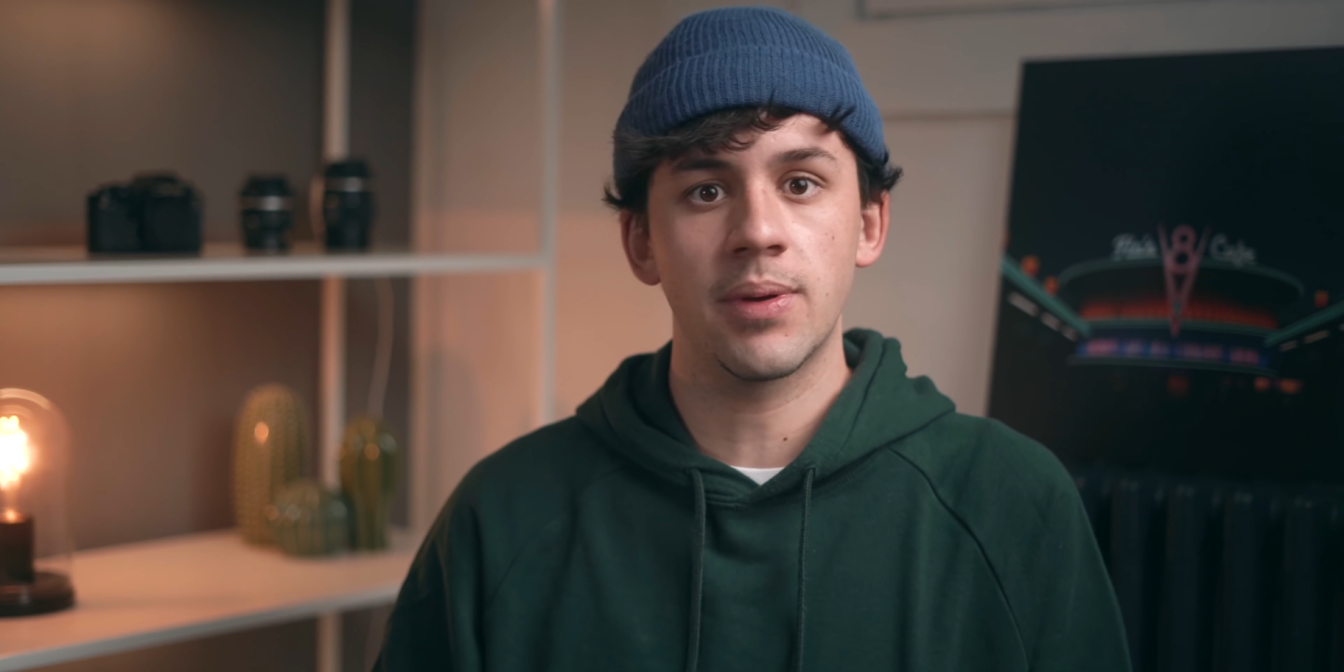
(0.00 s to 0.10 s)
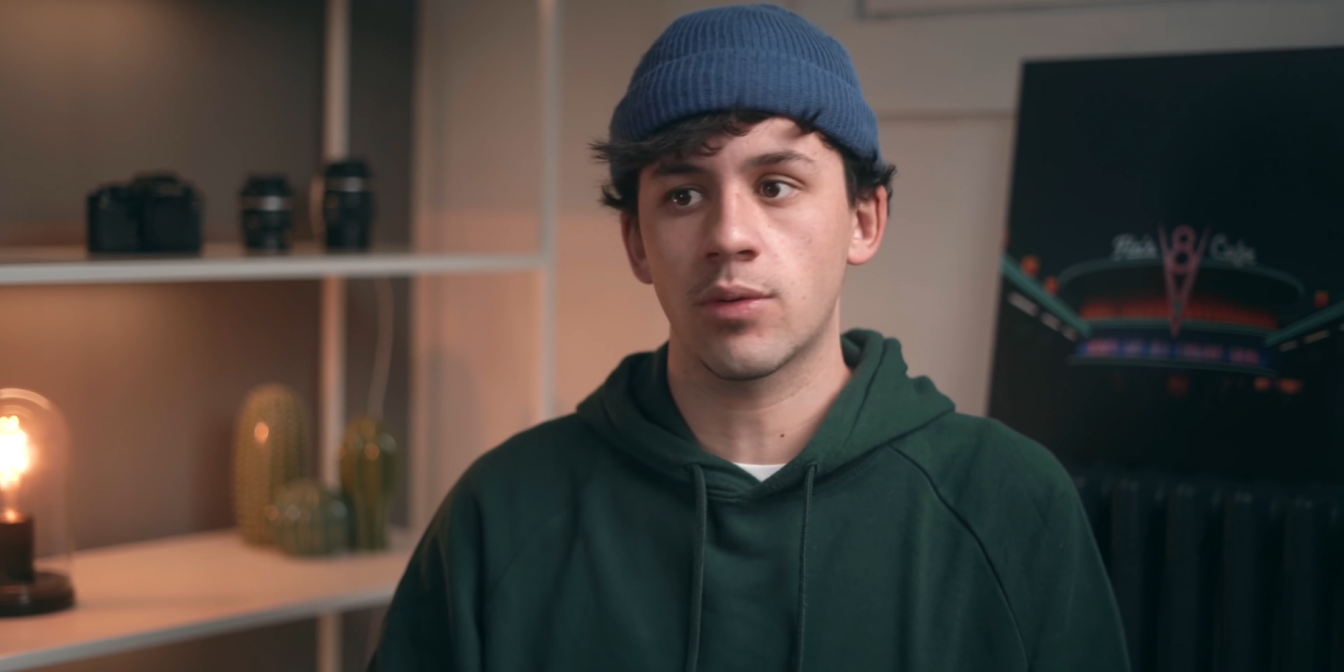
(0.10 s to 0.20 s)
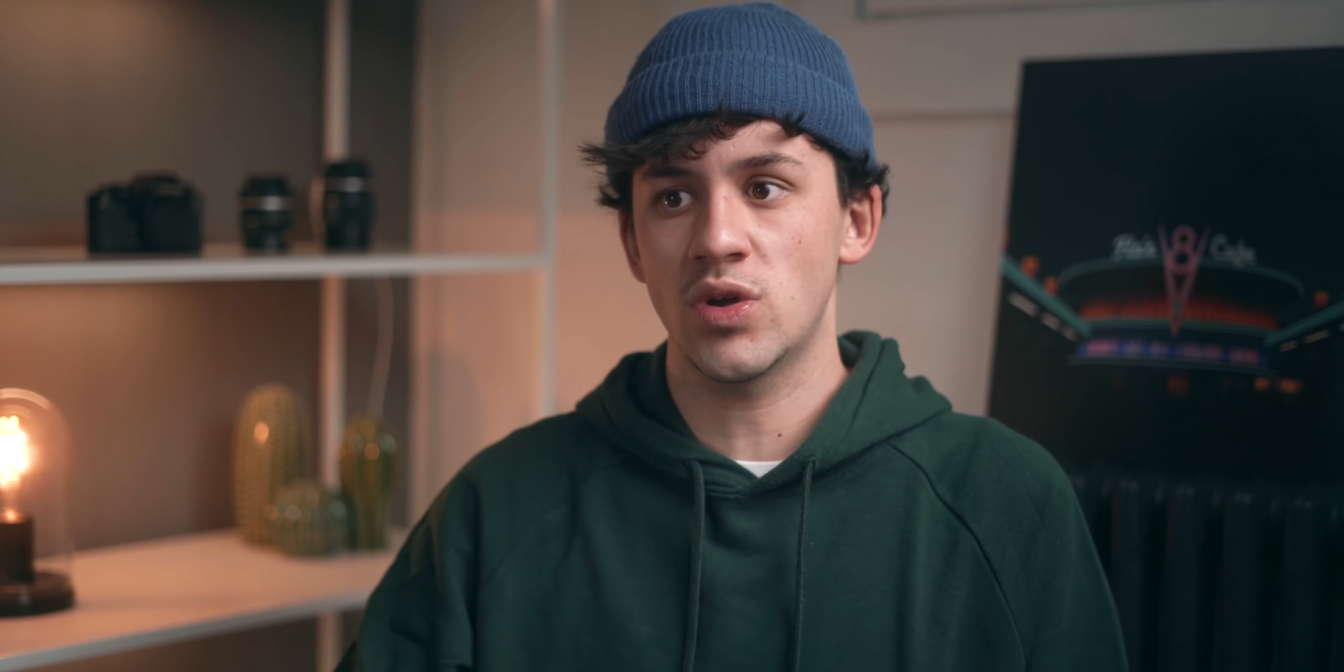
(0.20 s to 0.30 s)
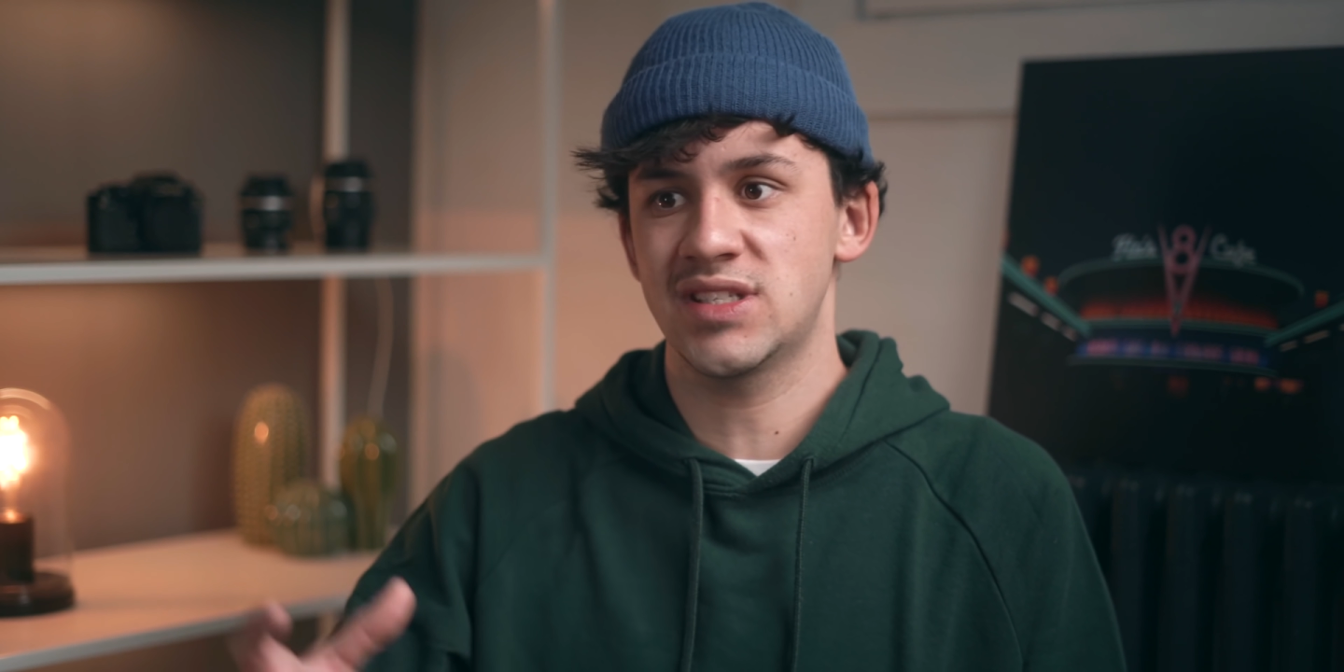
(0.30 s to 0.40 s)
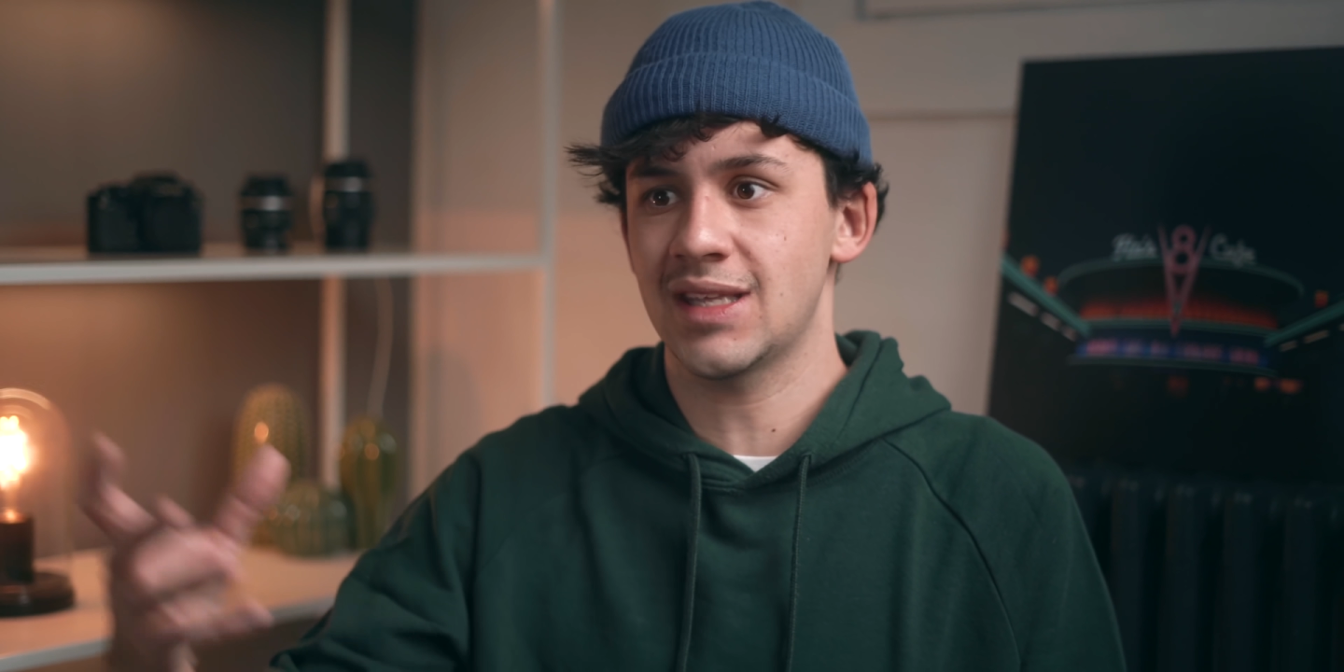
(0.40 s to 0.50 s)
per
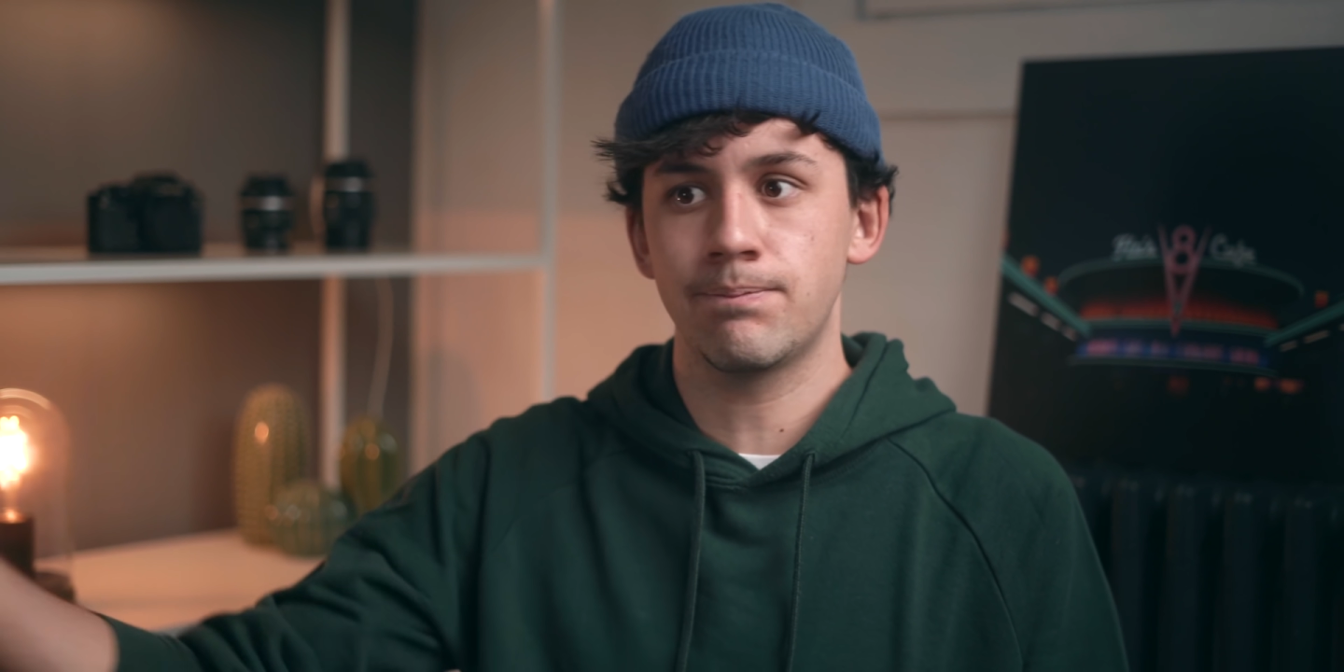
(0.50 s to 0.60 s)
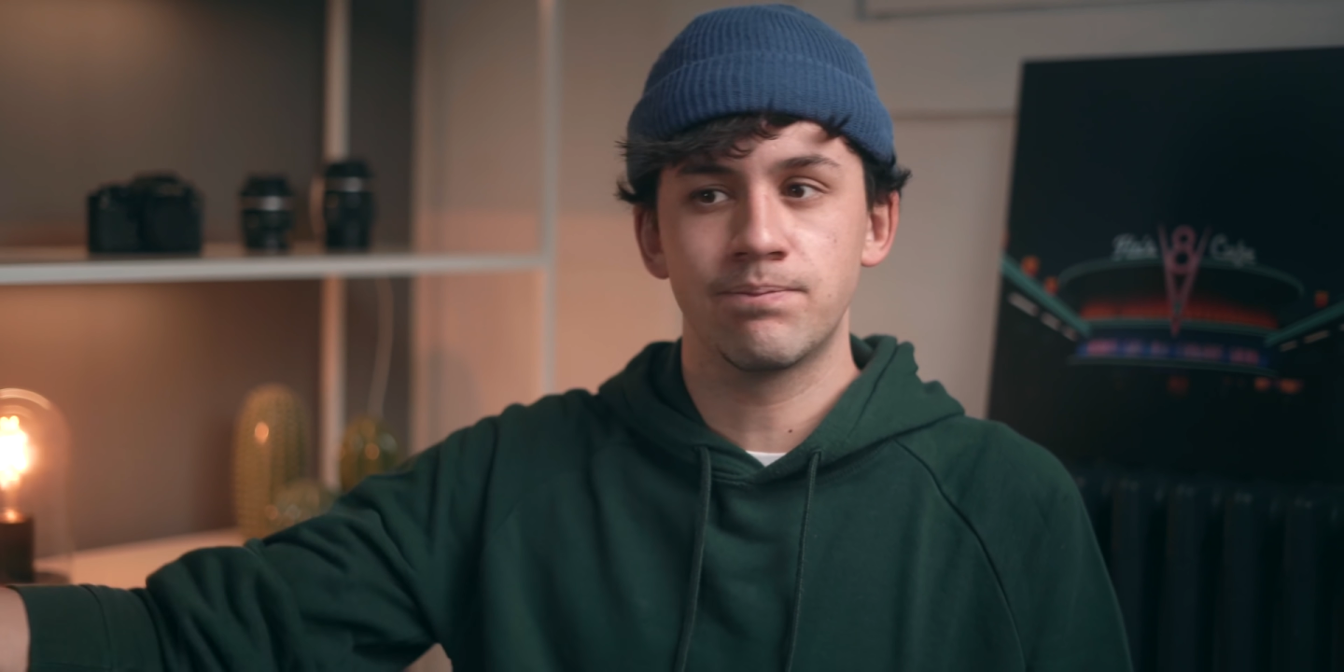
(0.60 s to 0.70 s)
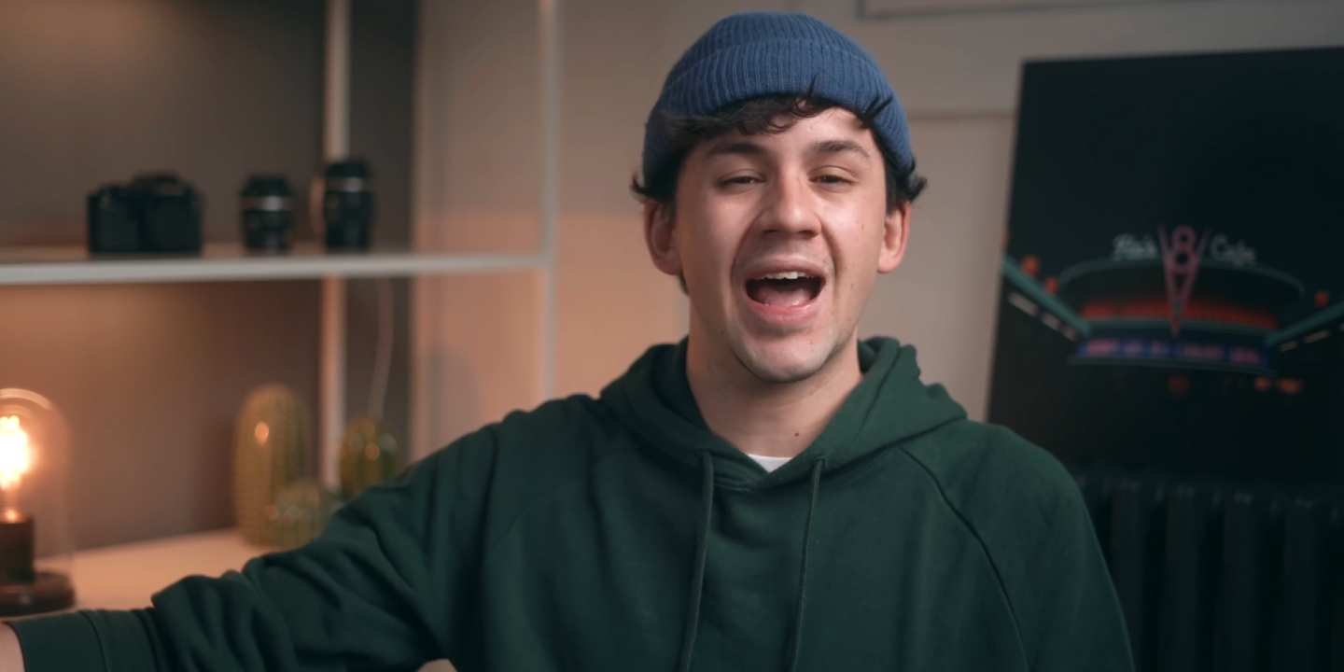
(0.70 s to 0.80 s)
questa